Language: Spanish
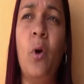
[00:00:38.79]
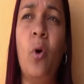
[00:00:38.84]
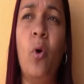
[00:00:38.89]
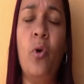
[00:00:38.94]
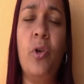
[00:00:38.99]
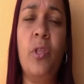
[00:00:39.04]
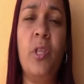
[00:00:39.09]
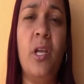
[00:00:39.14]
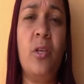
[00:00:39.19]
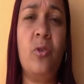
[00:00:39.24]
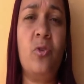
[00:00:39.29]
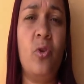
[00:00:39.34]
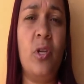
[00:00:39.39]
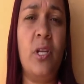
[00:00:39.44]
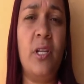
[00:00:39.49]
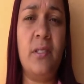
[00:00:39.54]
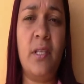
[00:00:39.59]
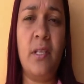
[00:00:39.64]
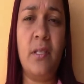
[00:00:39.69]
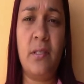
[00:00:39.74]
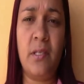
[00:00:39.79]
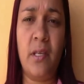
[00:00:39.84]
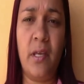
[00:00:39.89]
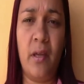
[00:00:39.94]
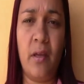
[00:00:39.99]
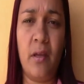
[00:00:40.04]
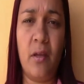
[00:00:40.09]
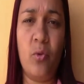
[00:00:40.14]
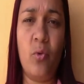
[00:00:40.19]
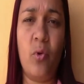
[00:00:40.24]
Hoy día soy
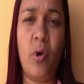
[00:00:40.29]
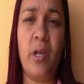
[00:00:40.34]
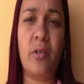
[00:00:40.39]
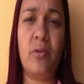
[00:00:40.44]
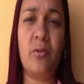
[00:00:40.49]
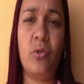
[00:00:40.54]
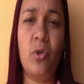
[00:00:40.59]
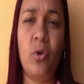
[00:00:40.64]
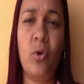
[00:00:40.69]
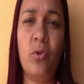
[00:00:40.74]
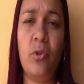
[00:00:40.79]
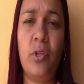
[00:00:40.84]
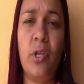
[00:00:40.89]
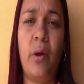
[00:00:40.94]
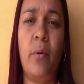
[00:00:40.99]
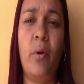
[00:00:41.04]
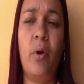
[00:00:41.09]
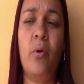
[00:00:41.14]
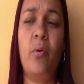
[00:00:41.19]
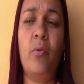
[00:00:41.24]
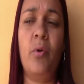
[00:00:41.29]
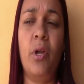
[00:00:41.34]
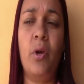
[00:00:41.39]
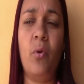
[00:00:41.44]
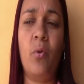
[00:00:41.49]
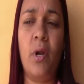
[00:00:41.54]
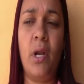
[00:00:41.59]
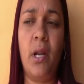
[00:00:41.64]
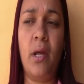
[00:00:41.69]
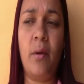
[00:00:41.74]
licenciada en educación, trabajo en una
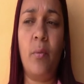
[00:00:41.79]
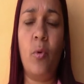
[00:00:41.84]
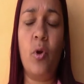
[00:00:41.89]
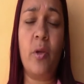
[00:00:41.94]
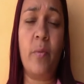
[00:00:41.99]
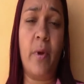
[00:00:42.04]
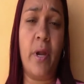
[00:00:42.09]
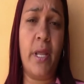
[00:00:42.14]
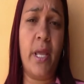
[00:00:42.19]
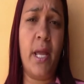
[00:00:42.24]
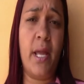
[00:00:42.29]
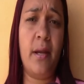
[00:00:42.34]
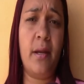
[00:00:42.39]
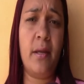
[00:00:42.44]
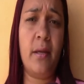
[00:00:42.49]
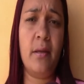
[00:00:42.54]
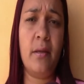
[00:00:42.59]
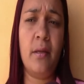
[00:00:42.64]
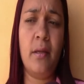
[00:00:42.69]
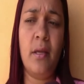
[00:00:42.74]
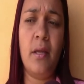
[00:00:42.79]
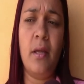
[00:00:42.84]
escuela bolivariana,